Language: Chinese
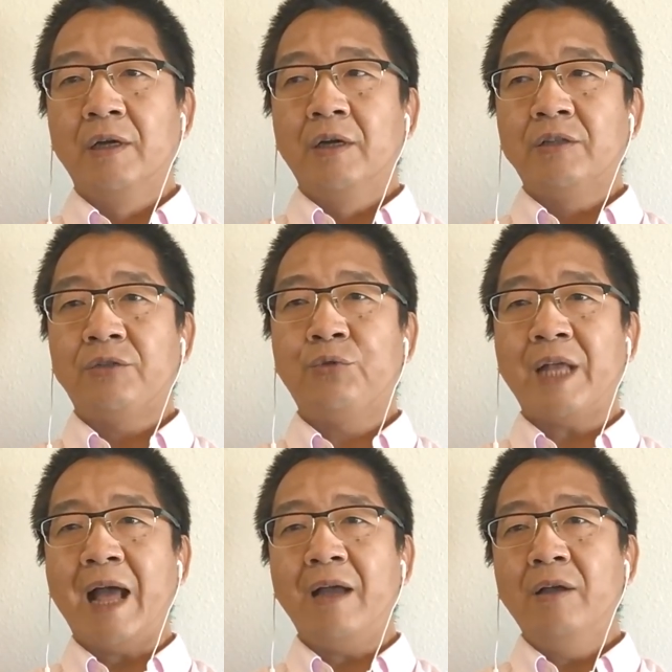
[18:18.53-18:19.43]
虽
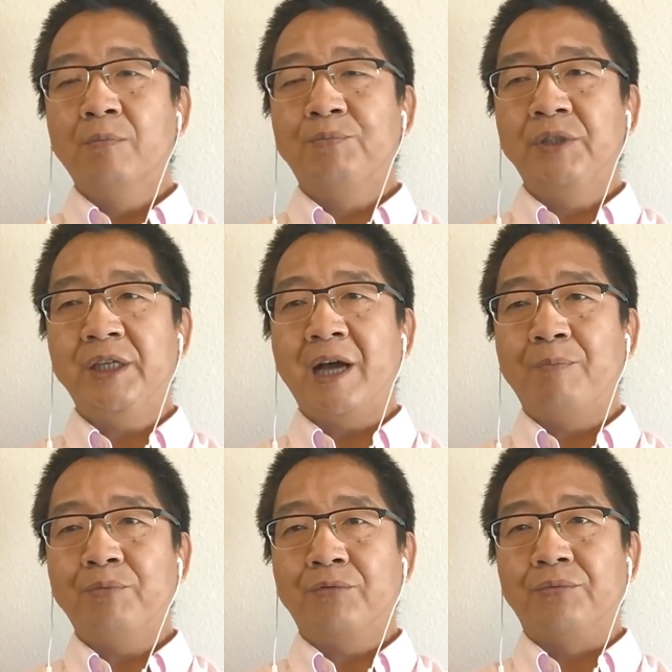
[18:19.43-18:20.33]
然力量
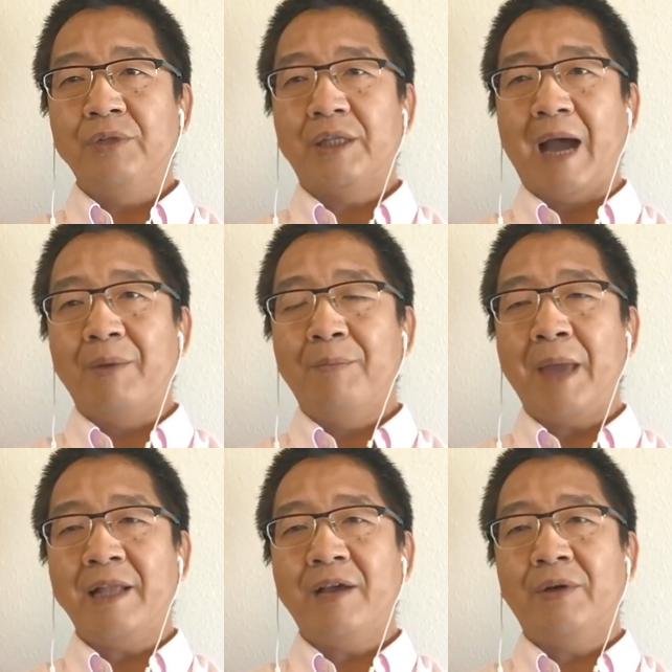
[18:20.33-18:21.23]
不足以打败
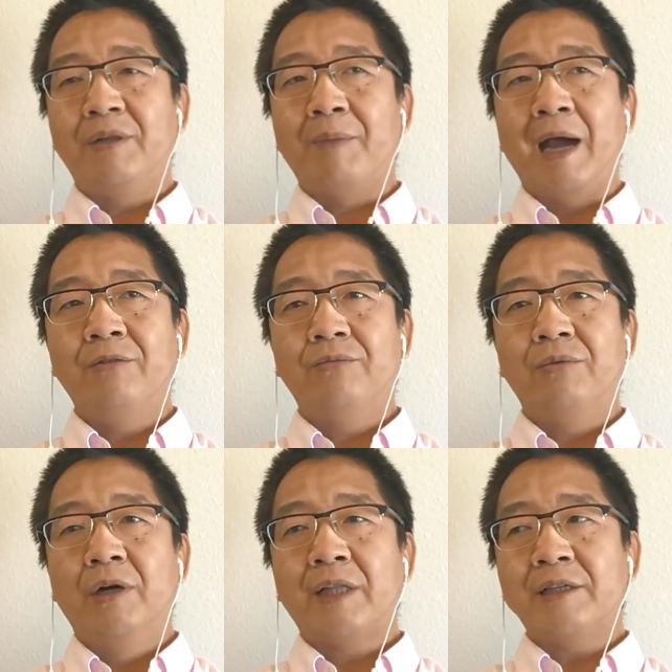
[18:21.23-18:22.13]
边界外的蛮
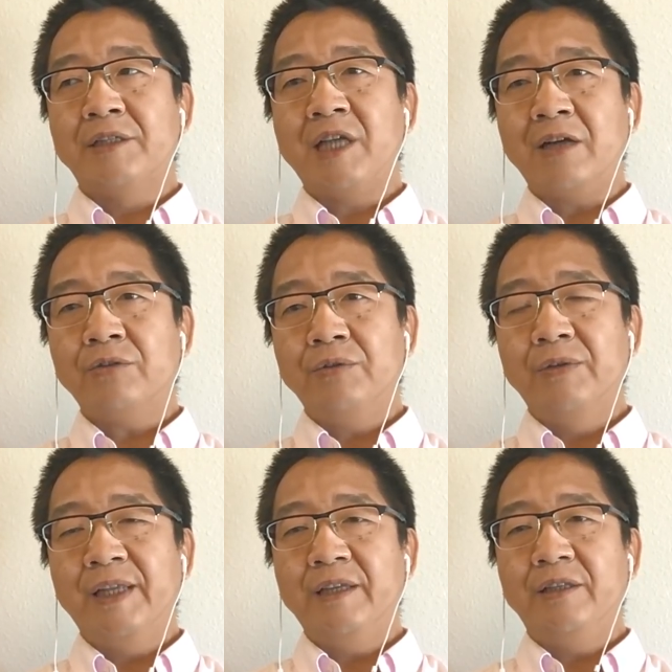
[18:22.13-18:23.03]
族，但是相对于
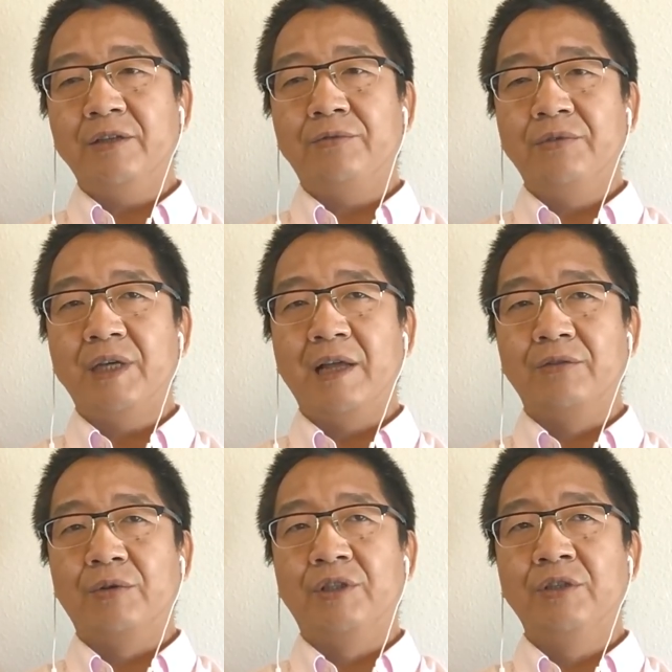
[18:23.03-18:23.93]
内地郡县来
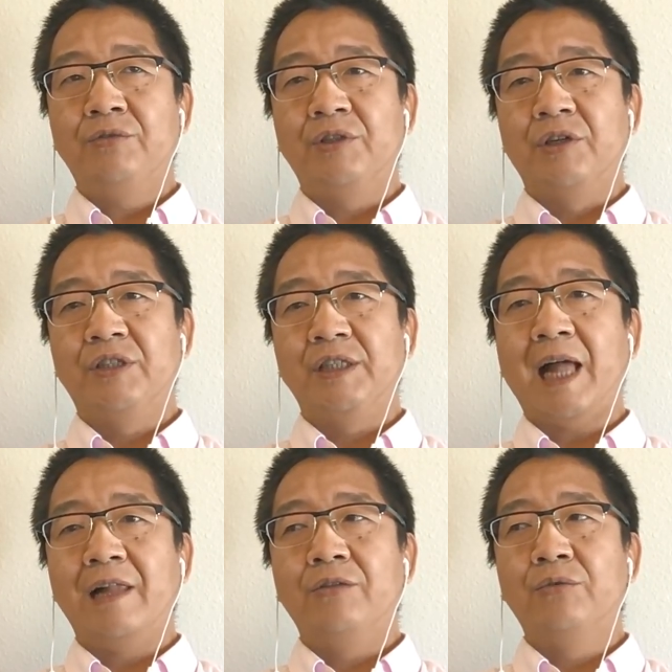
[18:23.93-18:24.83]
说，已经取得极
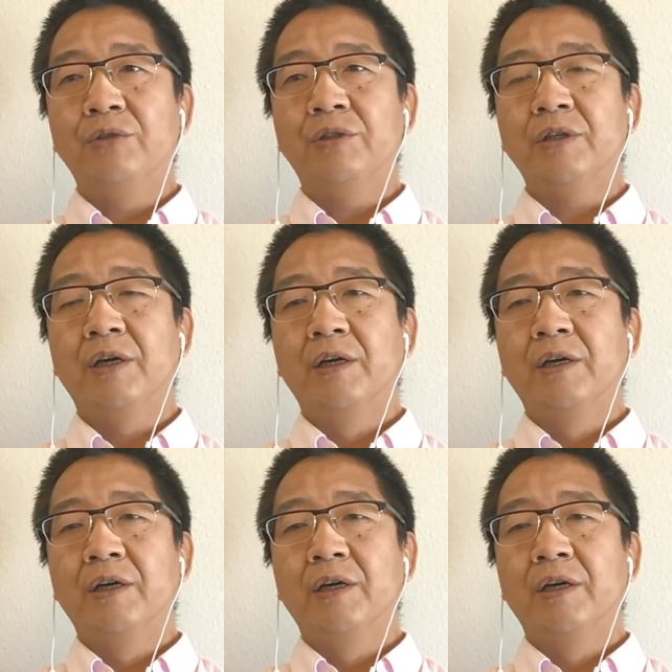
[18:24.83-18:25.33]
大的优势。